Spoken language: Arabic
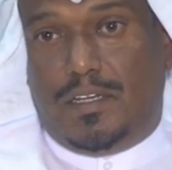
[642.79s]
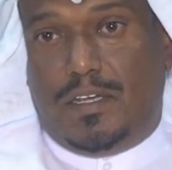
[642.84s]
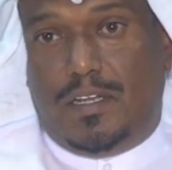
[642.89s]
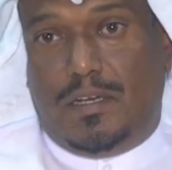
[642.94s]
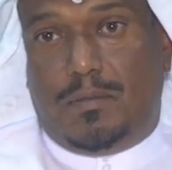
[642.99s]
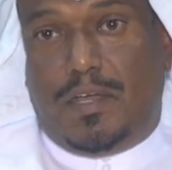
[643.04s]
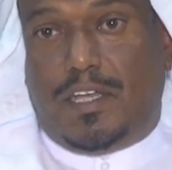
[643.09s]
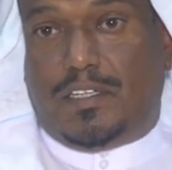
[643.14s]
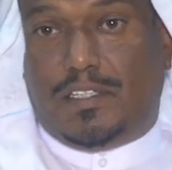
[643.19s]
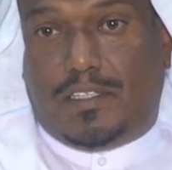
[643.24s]

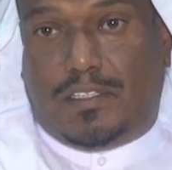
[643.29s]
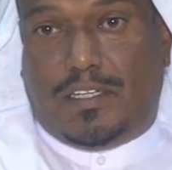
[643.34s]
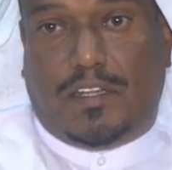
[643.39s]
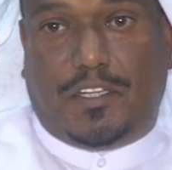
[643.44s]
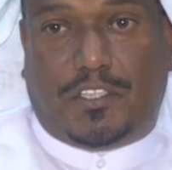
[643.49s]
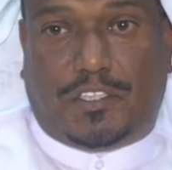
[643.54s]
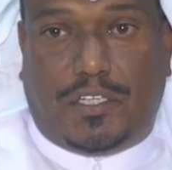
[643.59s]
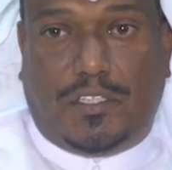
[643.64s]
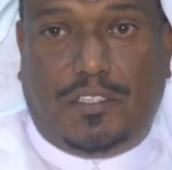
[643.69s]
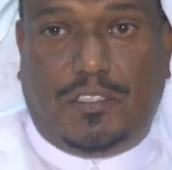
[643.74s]
انا ما اخترت
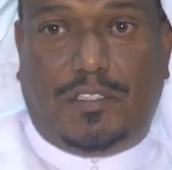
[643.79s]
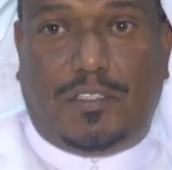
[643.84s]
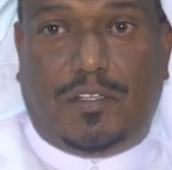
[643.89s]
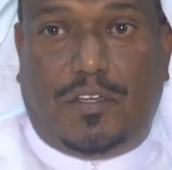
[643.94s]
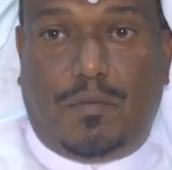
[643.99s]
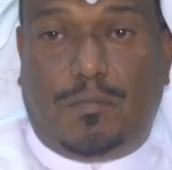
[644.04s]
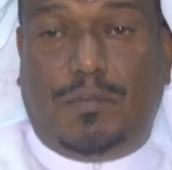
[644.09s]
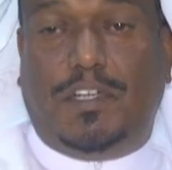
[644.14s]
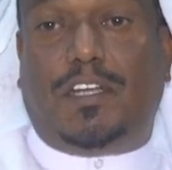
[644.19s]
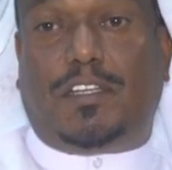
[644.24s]
هذا الشيء
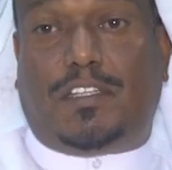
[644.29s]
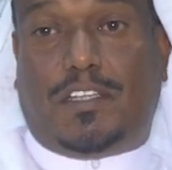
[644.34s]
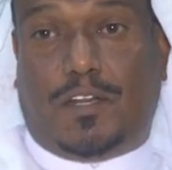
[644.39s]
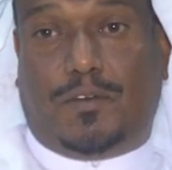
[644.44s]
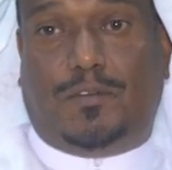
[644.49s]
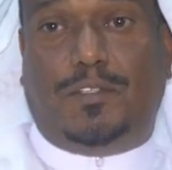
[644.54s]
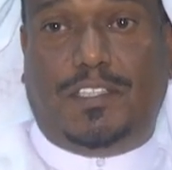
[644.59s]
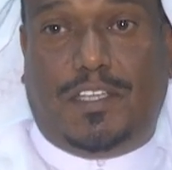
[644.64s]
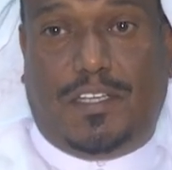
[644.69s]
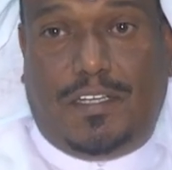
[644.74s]
هم اللي
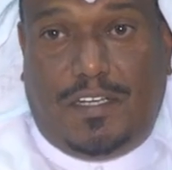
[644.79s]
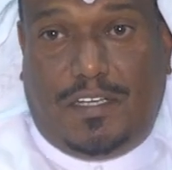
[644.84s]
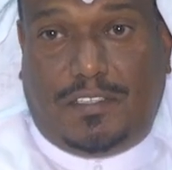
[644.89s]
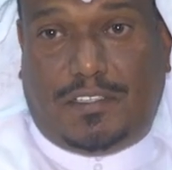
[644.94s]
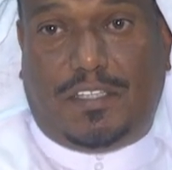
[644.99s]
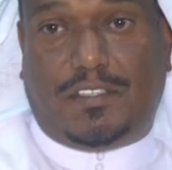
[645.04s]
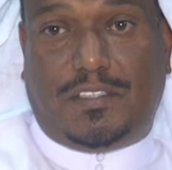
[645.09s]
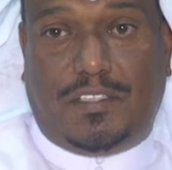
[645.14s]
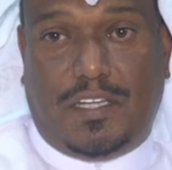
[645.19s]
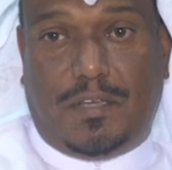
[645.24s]
اختاروني انا على
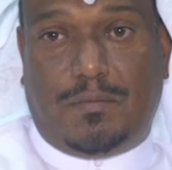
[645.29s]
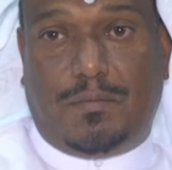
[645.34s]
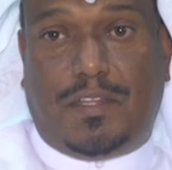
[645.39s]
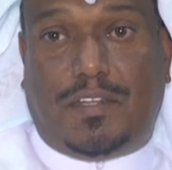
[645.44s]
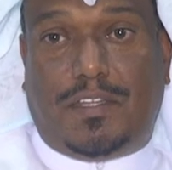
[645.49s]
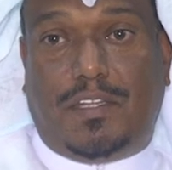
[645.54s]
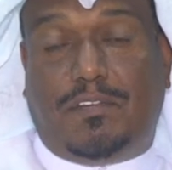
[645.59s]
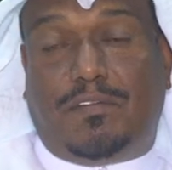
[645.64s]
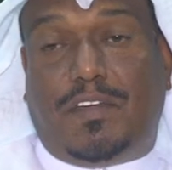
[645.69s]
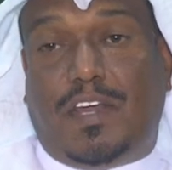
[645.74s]
اساس اني
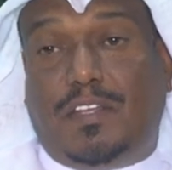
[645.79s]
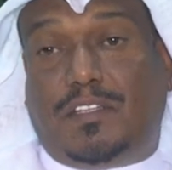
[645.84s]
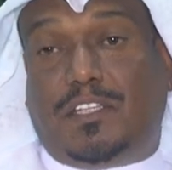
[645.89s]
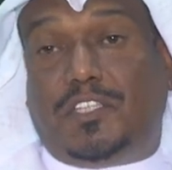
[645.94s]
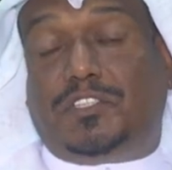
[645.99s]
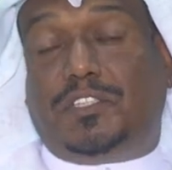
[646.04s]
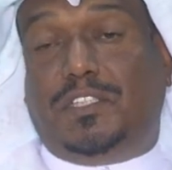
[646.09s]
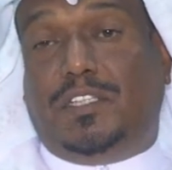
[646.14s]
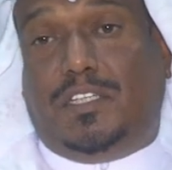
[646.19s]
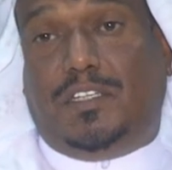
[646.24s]
امثل فهذا
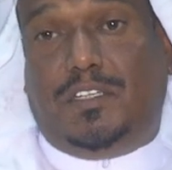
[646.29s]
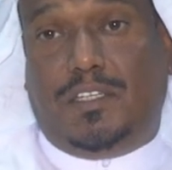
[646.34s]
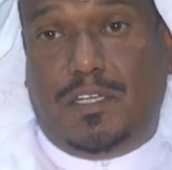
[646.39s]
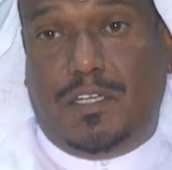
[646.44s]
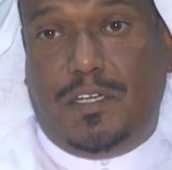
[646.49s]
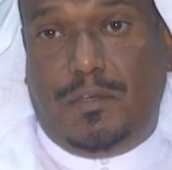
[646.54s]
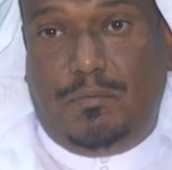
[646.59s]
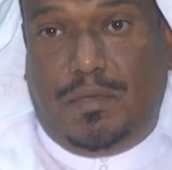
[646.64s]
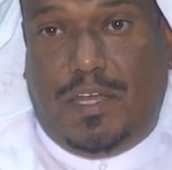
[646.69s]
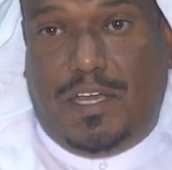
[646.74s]
تشجيع
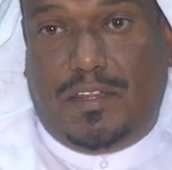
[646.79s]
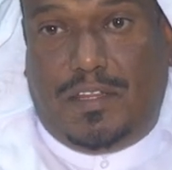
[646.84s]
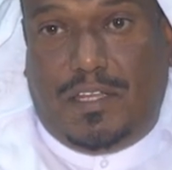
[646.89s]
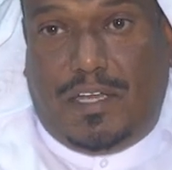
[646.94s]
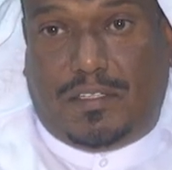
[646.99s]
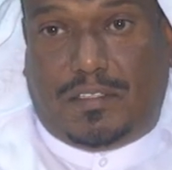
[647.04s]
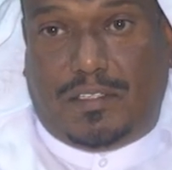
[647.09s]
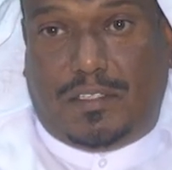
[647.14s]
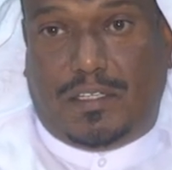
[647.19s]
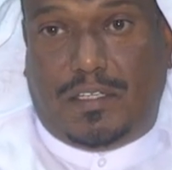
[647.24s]
بحد
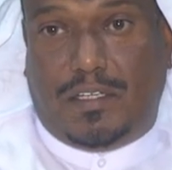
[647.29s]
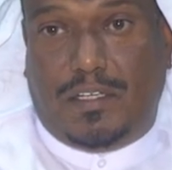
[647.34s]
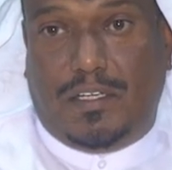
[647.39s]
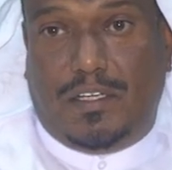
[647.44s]
ذاته